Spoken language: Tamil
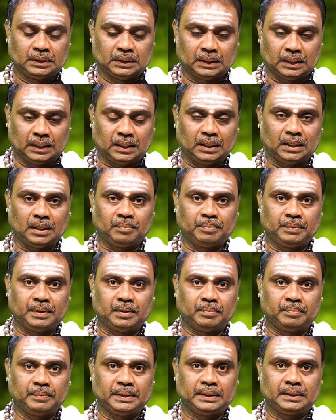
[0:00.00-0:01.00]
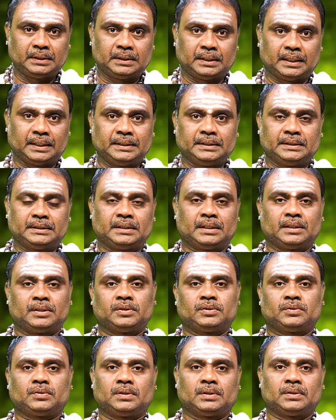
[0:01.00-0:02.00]
நாலாம் இடமே தாய்
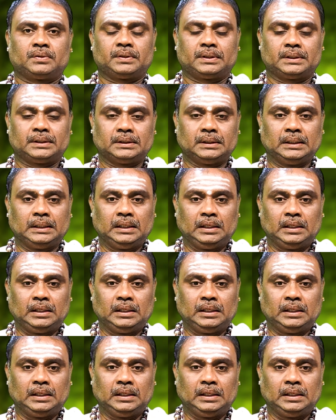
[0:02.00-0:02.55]
ஸ்தானம்னு சொல்லக்கூடியது